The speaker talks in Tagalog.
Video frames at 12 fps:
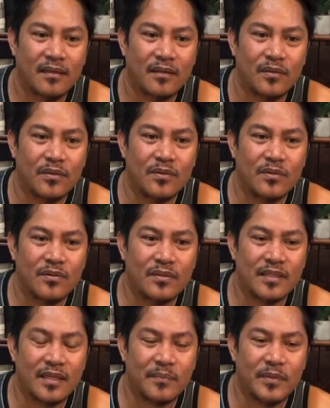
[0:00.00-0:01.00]
yung
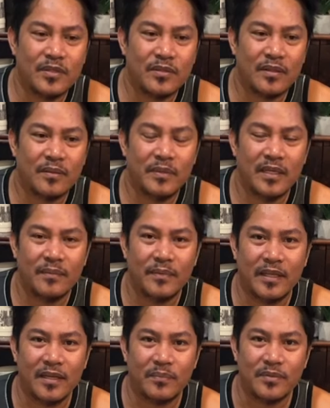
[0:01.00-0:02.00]
serbisyo na
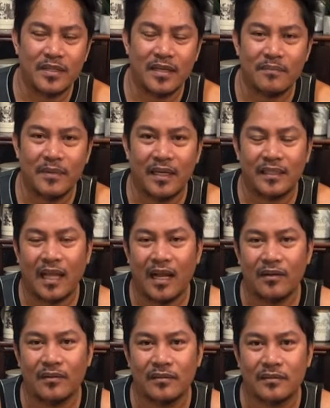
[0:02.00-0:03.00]
binibigay po sa mga
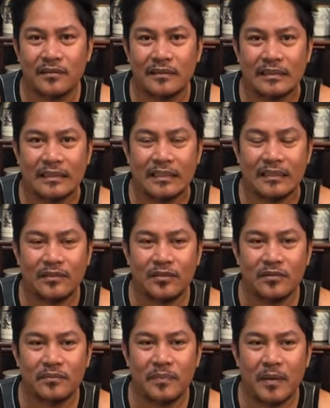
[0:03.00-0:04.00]
tao at
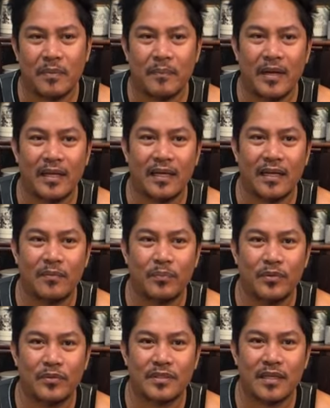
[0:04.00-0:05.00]
yung pagpapahalaga
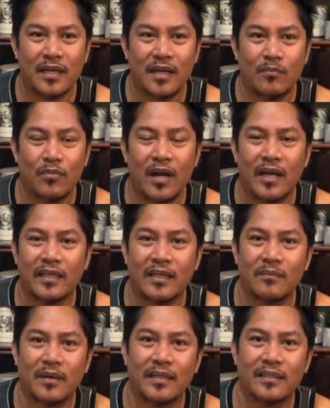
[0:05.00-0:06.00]
po sa kabuhayan
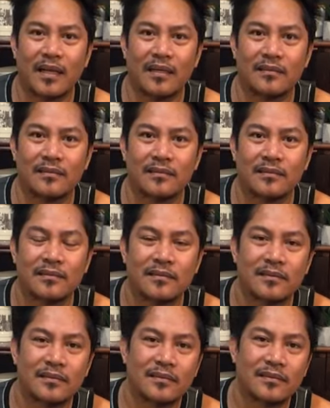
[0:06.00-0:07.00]
ng mga tao,
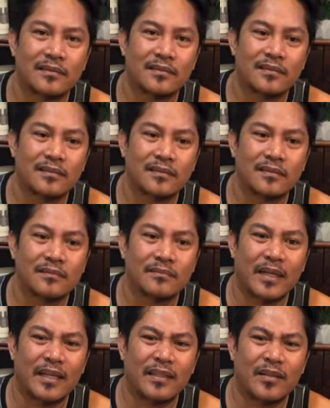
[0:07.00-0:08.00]

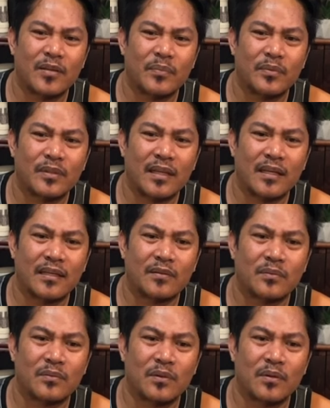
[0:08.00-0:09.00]
makita niyo po talaga
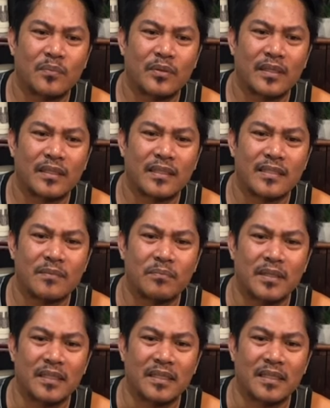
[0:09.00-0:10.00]
natutulong po ng
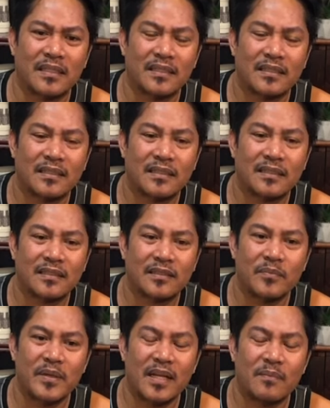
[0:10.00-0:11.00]
disiplina.
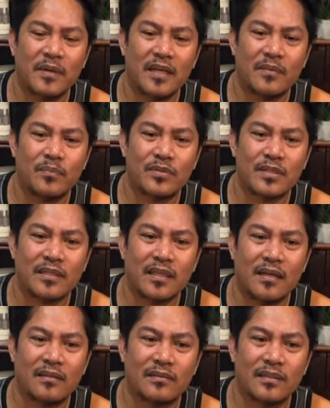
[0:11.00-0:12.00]
Ibinabalik po sa
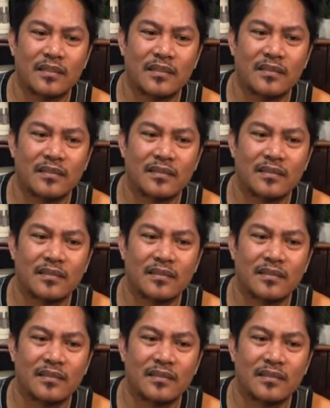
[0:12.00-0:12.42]
tao na